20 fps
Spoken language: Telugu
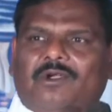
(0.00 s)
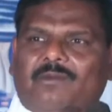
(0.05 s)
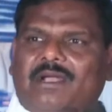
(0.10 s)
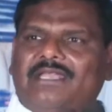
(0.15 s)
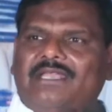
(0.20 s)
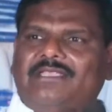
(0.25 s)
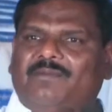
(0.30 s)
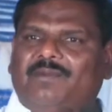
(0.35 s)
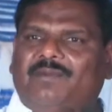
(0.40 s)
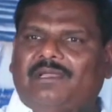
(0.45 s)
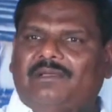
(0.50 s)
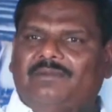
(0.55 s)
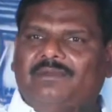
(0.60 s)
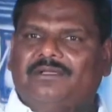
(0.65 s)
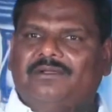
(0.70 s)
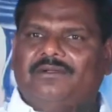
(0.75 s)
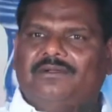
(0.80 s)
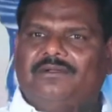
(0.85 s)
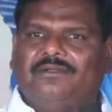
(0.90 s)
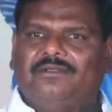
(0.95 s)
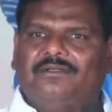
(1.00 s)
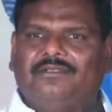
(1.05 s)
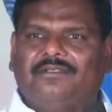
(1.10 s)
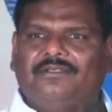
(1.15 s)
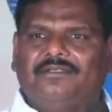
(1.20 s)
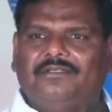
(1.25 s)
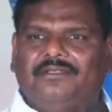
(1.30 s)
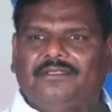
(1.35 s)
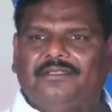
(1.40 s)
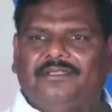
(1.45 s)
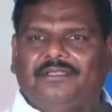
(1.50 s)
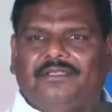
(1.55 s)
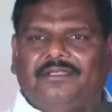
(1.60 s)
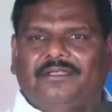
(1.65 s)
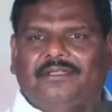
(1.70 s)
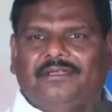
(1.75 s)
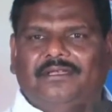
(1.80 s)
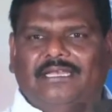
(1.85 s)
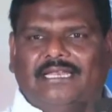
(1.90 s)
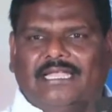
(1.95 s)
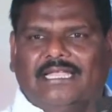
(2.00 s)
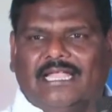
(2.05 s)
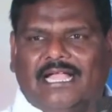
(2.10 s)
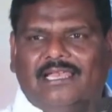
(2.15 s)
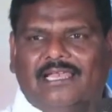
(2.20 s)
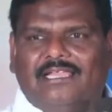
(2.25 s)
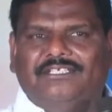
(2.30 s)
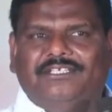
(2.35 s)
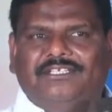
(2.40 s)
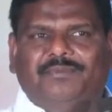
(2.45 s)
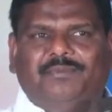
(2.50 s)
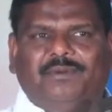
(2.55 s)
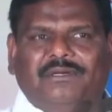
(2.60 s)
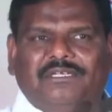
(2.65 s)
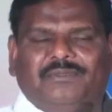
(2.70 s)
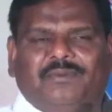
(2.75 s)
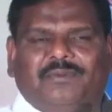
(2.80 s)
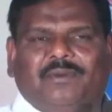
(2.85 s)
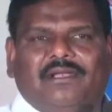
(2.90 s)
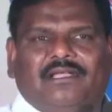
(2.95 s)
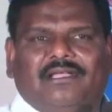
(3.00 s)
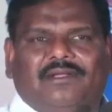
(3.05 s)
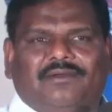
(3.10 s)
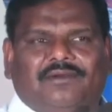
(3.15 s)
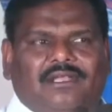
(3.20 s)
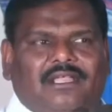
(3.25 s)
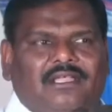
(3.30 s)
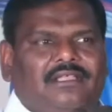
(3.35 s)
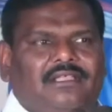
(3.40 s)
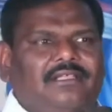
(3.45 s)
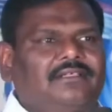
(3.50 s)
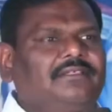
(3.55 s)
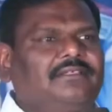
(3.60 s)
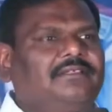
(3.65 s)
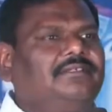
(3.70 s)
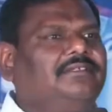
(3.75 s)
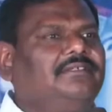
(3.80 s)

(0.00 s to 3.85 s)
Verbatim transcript: ఇంకో మాట చెప్పాలి మీకు నేను కాలేజీ ప్రిన్సిపాల్గా ఉన్నా